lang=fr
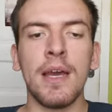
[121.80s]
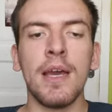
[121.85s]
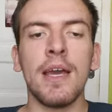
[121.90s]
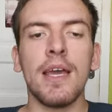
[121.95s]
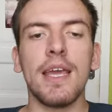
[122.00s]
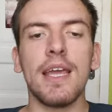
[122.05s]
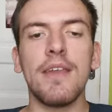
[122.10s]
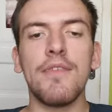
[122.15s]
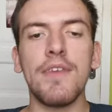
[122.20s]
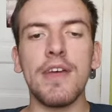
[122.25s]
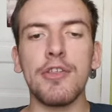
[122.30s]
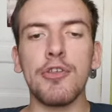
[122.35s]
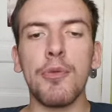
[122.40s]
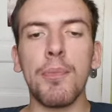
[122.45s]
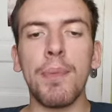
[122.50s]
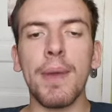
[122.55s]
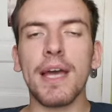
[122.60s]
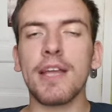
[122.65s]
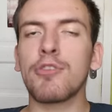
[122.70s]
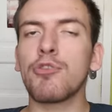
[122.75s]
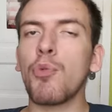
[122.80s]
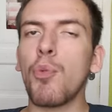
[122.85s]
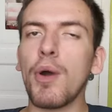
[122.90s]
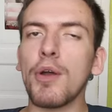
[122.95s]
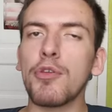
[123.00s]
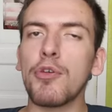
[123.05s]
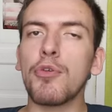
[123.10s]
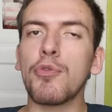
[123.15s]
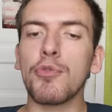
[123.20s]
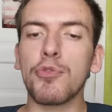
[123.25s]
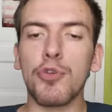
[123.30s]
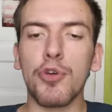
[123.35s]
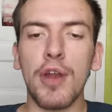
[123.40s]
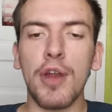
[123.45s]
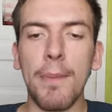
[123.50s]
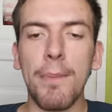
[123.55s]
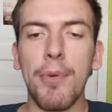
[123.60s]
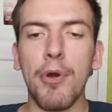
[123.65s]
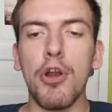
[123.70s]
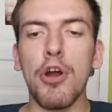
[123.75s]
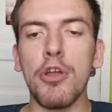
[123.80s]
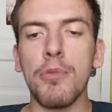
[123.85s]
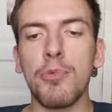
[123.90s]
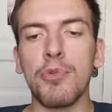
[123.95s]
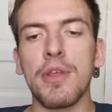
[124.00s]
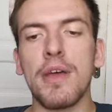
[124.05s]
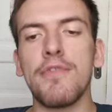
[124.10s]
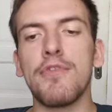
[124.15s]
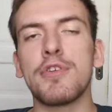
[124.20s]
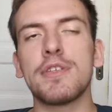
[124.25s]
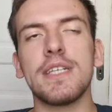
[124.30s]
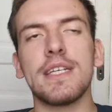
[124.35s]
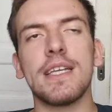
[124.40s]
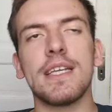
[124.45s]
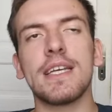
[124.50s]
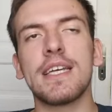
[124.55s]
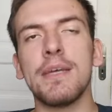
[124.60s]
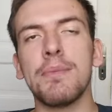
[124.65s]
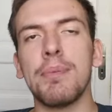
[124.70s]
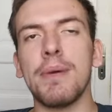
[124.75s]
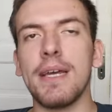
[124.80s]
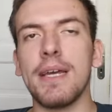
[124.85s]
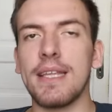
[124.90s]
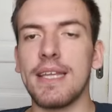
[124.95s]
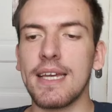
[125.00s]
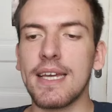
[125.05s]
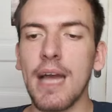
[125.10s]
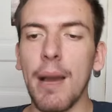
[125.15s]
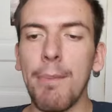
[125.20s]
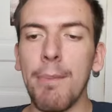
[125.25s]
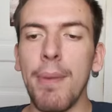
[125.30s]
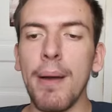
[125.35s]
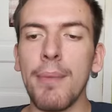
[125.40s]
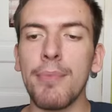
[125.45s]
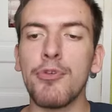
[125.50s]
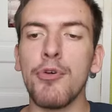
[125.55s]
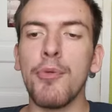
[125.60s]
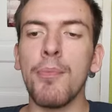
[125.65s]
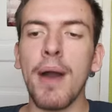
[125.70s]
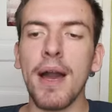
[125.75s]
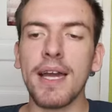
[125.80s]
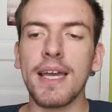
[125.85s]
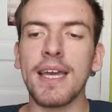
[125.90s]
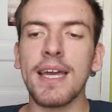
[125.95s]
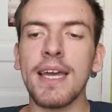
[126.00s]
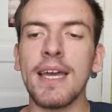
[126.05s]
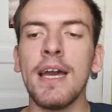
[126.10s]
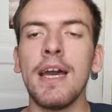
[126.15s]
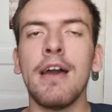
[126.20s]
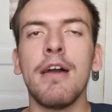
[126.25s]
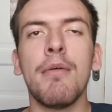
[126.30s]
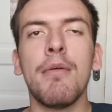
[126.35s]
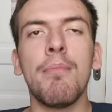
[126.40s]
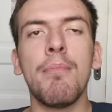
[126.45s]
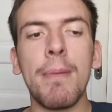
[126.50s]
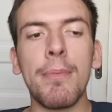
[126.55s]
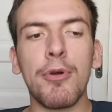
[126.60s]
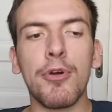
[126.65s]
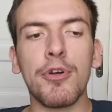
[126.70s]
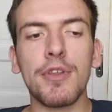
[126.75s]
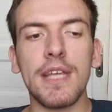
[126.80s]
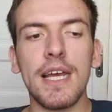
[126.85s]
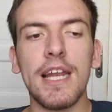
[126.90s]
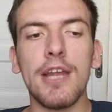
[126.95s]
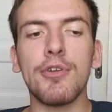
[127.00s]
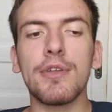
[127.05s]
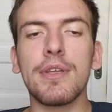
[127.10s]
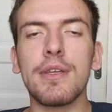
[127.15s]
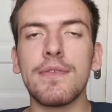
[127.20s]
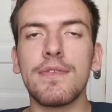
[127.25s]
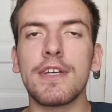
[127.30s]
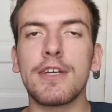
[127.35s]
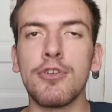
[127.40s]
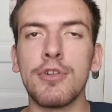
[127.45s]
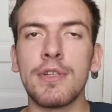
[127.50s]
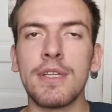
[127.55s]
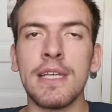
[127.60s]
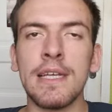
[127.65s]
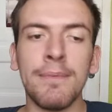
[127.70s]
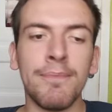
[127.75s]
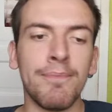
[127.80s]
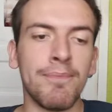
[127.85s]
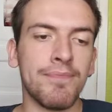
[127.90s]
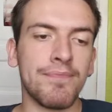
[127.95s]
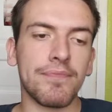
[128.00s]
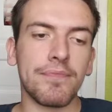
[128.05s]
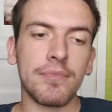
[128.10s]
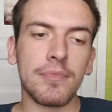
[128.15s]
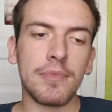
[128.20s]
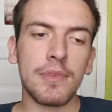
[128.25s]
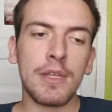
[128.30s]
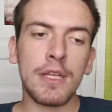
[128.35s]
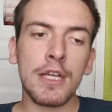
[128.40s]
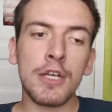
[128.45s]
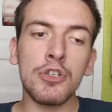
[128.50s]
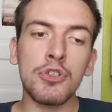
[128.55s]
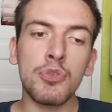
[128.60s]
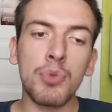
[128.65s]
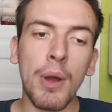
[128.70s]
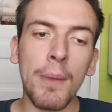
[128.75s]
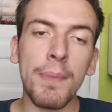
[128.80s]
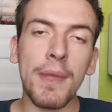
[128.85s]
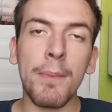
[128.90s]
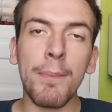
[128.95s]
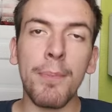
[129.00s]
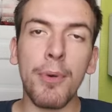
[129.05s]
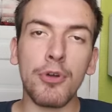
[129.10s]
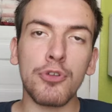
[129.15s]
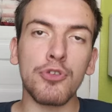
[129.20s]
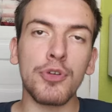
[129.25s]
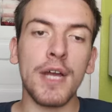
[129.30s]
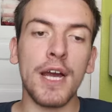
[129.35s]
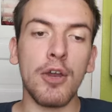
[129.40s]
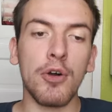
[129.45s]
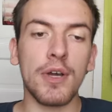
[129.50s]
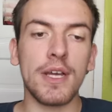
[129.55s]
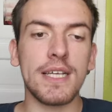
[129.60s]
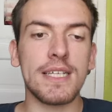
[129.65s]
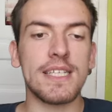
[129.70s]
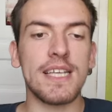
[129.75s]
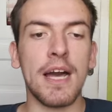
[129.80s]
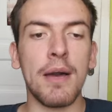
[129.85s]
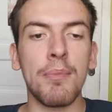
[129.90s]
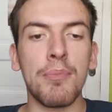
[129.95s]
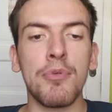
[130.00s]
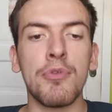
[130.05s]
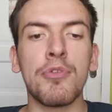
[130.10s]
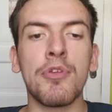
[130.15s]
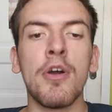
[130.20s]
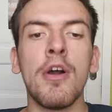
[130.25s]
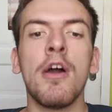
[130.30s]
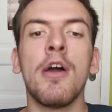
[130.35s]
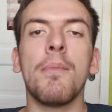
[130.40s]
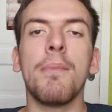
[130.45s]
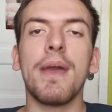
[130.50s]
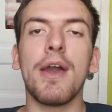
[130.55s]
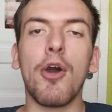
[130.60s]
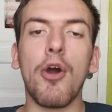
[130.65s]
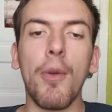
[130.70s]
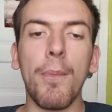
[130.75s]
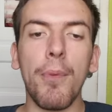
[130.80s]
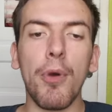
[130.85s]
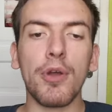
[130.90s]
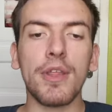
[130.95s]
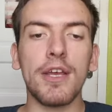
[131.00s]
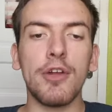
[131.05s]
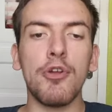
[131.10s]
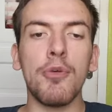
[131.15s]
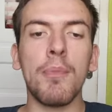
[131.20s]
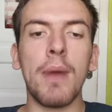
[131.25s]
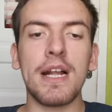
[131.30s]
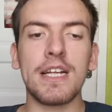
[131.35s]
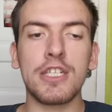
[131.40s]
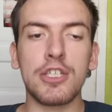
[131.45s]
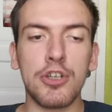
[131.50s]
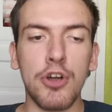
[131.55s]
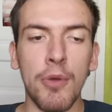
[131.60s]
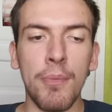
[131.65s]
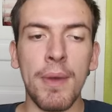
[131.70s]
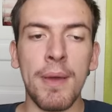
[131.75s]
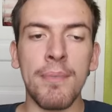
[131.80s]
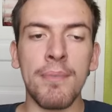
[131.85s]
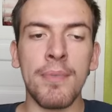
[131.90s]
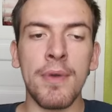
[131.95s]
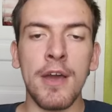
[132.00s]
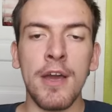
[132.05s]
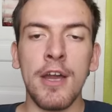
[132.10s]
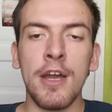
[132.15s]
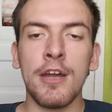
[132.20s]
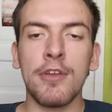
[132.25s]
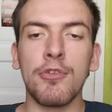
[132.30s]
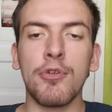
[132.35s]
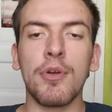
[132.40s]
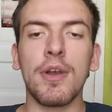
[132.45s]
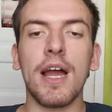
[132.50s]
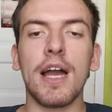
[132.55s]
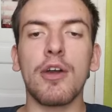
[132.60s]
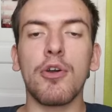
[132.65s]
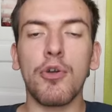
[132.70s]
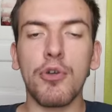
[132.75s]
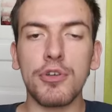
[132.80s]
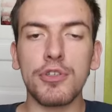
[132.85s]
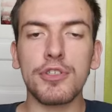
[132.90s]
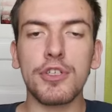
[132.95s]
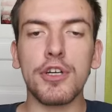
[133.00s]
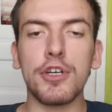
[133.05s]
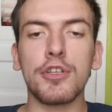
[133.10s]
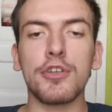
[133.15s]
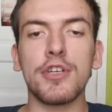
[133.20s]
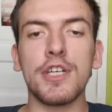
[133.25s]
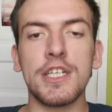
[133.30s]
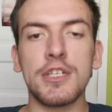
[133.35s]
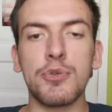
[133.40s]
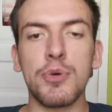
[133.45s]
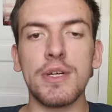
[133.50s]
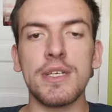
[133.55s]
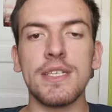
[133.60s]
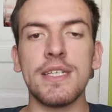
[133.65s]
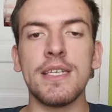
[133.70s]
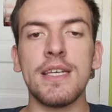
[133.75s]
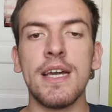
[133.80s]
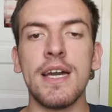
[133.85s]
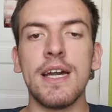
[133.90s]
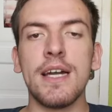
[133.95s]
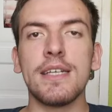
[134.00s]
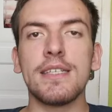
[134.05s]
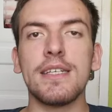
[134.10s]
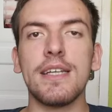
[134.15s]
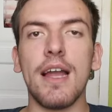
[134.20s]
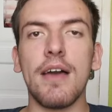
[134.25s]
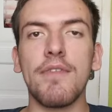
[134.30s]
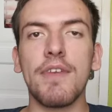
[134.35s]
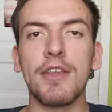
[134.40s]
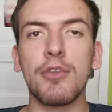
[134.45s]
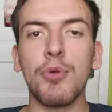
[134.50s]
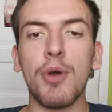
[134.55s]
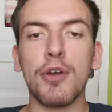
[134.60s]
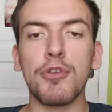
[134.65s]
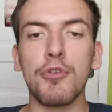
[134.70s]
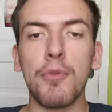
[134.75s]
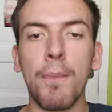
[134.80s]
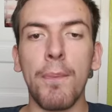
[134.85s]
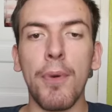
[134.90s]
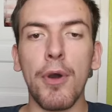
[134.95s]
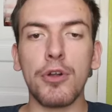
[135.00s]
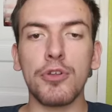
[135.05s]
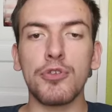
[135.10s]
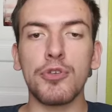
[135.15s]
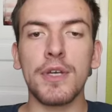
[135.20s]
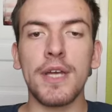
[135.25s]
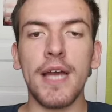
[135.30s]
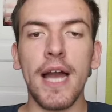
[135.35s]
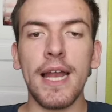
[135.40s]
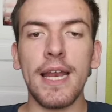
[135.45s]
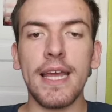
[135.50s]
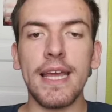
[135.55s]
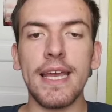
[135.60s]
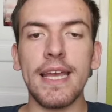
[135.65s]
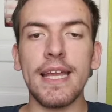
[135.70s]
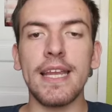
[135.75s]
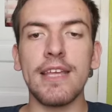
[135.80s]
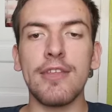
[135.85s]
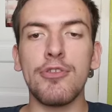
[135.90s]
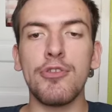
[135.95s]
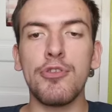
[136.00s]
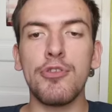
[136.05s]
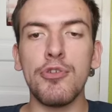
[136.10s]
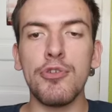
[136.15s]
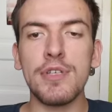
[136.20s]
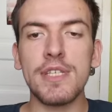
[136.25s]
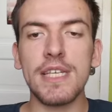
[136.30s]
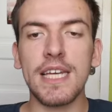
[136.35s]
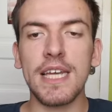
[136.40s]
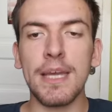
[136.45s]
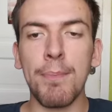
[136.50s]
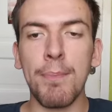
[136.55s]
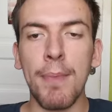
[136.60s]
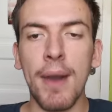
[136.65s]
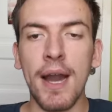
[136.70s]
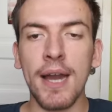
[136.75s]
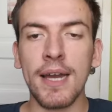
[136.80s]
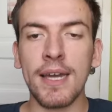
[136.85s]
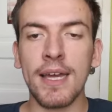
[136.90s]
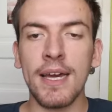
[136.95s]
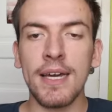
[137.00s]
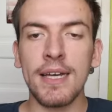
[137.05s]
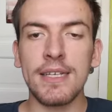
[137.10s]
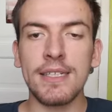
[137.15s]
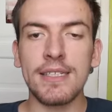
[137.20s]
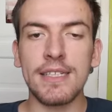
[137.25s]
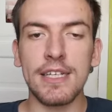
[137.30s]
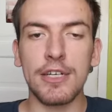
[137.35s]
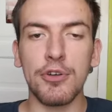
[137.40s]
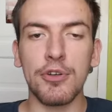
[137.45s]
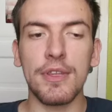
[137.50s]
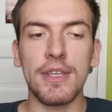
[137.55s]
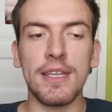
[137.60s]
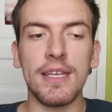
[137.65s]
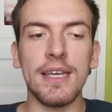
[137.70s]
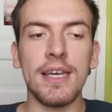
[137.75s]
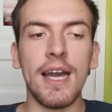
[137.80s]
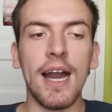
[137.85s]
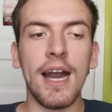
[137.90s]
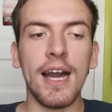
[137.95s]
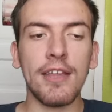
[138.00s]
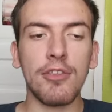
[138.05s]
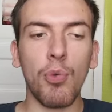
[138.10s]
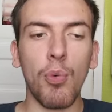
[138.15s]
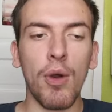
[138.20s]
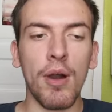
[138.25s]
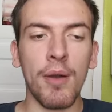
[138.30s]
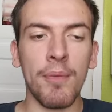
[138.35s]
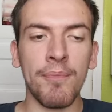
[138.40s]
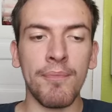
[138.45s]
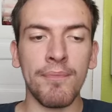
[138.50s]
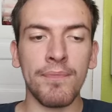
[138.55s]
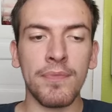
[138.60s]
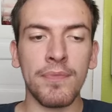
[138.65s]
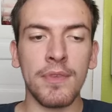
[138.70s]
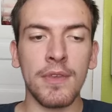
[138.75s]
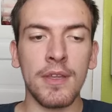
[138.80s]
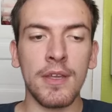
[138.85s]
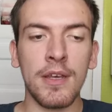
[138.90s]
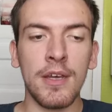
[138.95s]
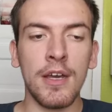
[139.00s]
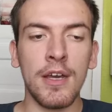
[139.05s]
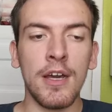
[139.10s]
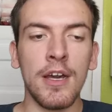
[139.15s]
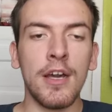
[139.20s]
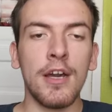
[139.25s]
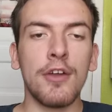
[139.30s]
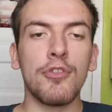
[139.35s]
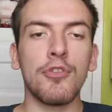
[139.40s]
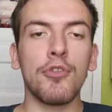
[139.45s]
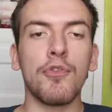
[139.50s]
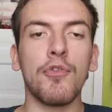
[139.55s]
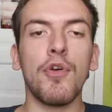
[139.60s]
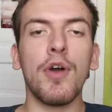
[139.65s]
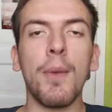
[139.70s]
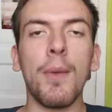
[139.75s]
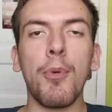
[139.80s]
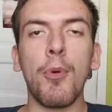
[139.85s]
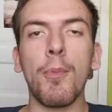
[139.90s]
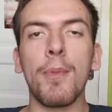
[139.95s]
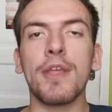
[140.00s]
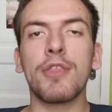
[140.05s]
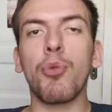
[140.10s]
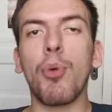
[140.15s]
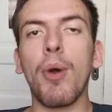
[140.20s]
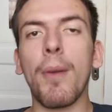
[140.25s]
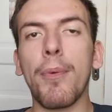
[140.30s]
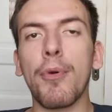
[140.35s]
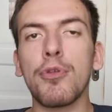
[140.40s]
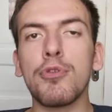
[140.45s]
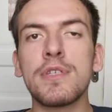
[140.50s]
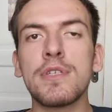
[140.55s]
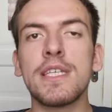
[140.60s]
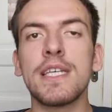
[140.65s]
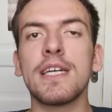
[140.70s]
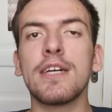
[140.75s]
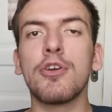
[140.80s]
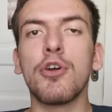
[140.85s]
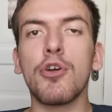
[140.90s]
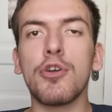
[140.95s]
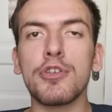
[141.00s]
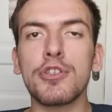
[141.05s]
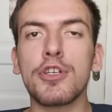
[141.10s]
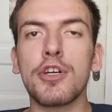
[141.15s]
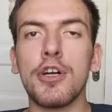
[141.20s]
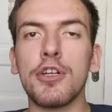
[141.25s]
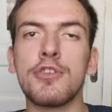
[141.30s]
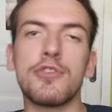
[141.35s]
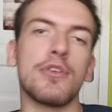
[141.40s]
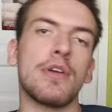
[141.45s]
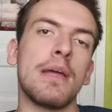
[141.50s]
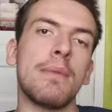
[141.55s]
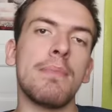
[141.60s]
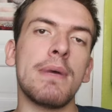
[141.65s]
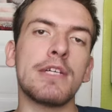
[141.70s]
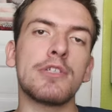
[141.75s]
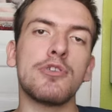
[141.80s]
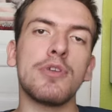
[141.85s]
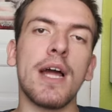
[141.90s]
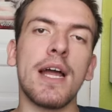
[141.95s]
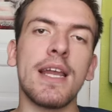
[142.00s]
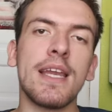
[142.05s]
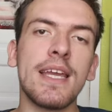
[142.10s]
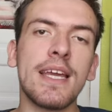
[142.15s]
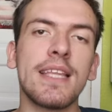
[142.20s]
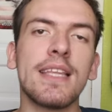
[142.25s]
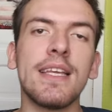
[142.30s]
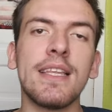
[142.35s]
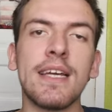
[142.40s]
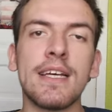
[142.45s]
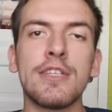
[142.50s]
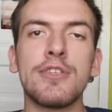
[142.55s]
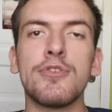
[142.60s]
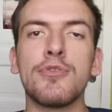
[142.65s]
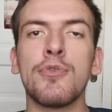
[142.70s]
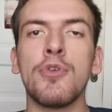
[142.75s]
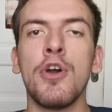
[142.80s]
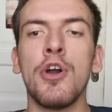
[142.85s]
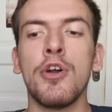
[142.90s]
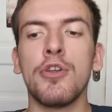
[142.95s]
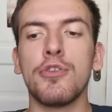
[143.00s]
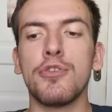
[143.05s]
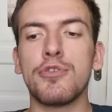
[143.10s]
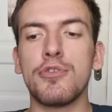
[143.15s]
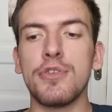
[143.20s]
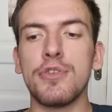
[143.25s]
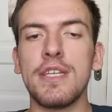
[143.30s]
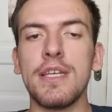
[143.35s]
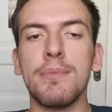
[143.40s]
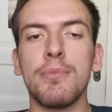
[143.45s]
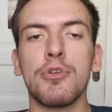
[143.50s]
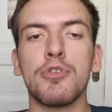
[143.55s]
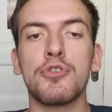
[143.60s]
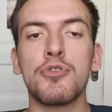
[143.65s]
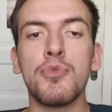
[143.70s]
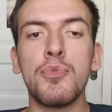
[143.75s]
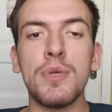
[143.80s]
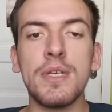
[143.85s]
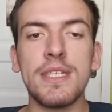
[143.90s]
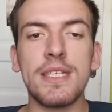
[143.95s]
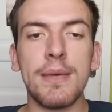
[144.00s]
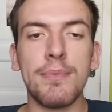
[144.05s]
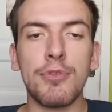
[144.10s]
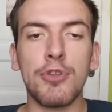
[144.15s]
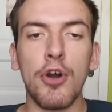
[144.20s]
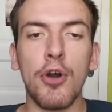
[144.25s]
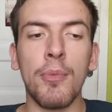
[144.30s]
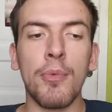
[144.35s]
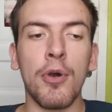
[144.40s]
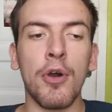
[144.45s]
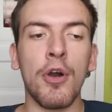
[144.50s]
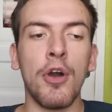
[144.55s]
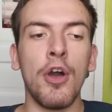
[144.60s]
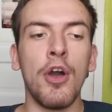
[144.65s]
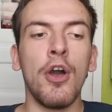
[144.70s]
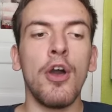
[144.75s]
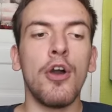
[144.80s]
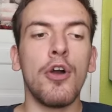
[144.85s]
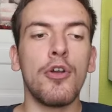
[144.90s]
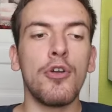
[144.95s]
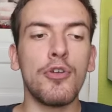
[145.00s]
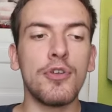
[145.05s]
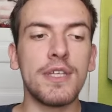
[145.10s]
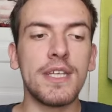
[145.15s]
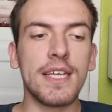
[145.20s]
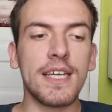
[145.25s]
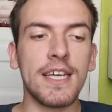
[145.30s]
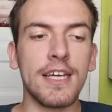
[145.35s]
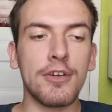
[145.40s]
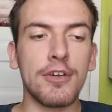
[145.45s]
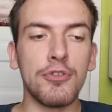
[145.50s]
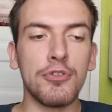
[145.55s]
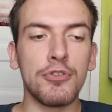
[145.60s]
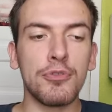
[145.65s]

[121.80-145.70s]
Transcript: Ils viennent de perdre 3-2 contre la Pologne. On a vu que cette équipe était capable de marquer, même quand elle est en difficulté. Je vois bien le Portugal encaisser un but, mais remporter le match quand même. Donc la grosse cote que j'ai choisie, c'est la victoire du Portugal et les deux équipes marquent. C'est coté à 3. Donc voilà pour mes trois pronostics grosse cote sur les matchs de la Ligue des Nations de ce dimanche 8 septembre. Le ticket que je